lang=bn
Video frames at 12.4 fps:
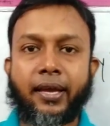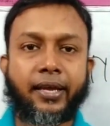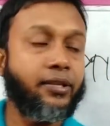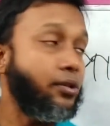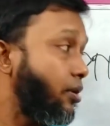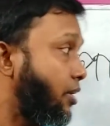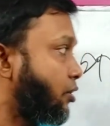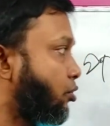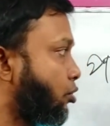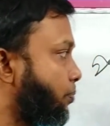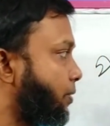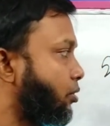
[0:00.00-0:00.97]
এই ধরনের
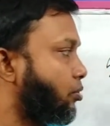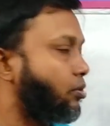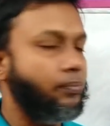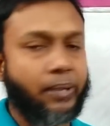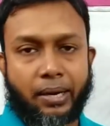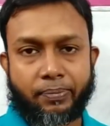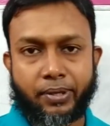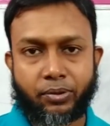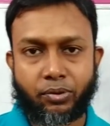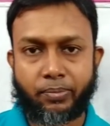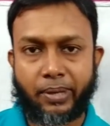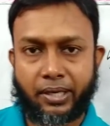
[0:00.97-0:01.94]
গ্রুপের কোনো ভার্বকে
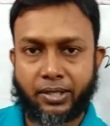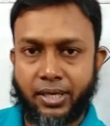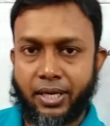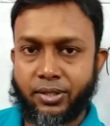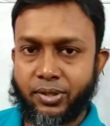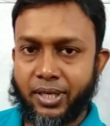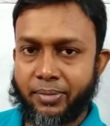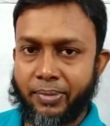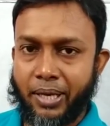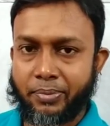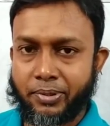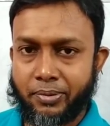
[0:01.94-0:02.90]
কোনো বাক্যে সাহায্যকারী
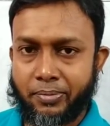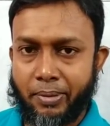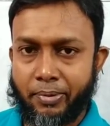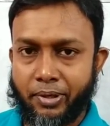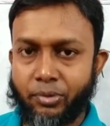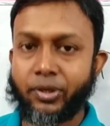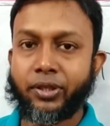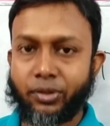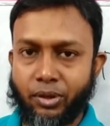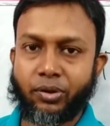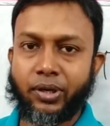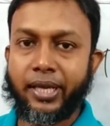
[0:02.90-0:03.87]
ভার্ব হিসেবে ব্যবহার করি
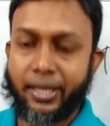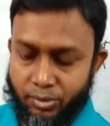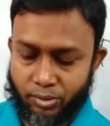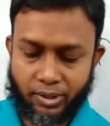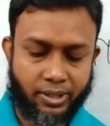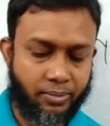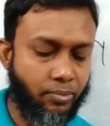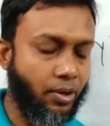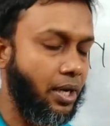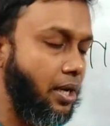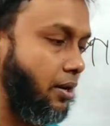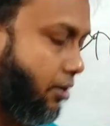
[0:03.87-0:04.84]
তখন এইগুলোকে
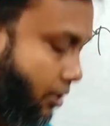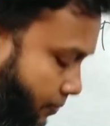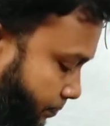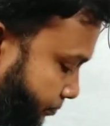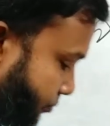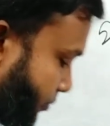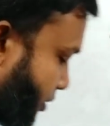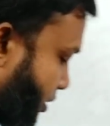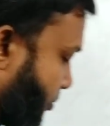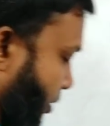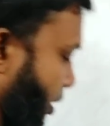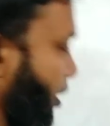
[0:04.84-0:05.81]
বলা হয়
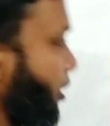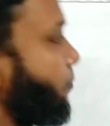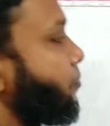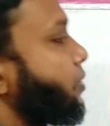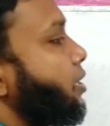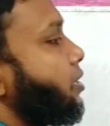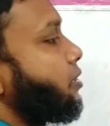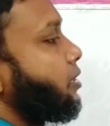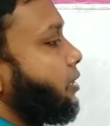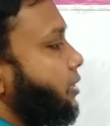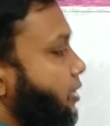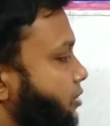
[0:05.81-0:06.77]
কি বলা হয়
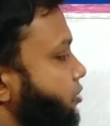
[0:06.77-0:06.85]
তাহলে এই